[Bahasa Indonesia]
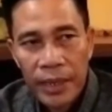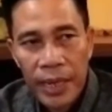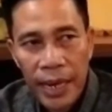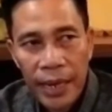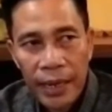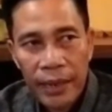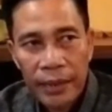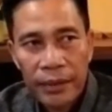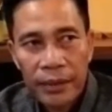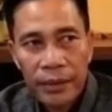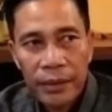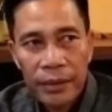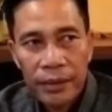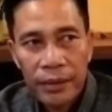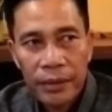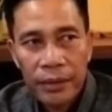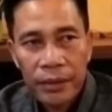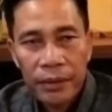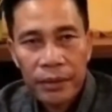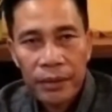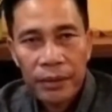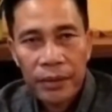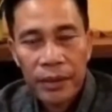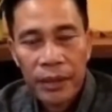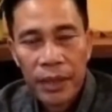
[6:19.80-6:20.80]
dan
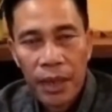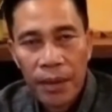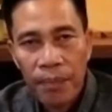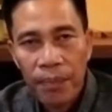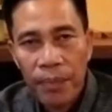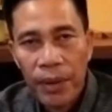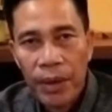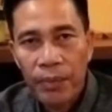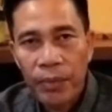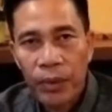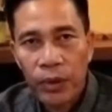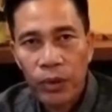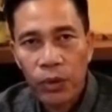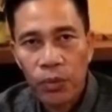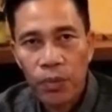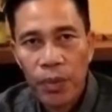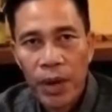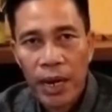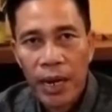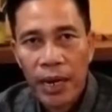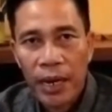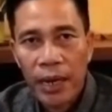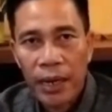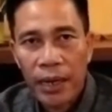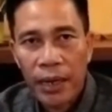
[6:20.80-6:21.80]
tanpa
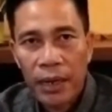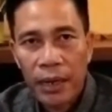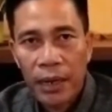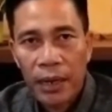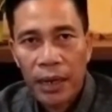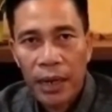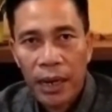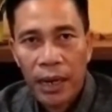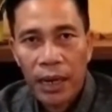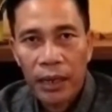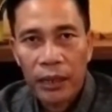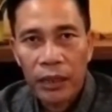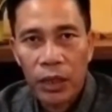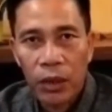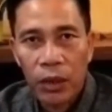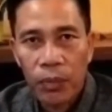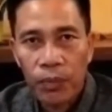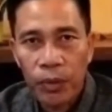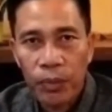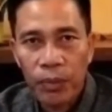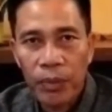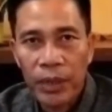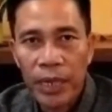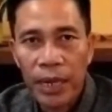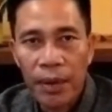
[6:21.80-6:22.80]
merubah
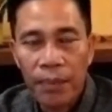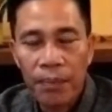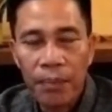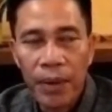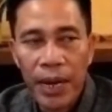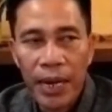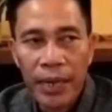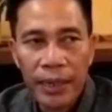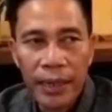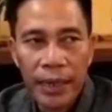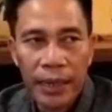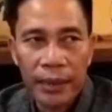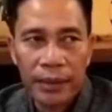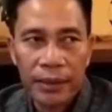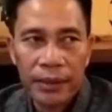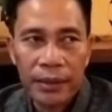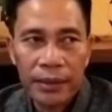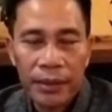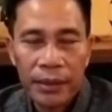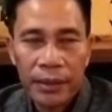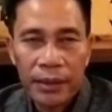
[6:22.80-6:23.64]
ataupun menambahkan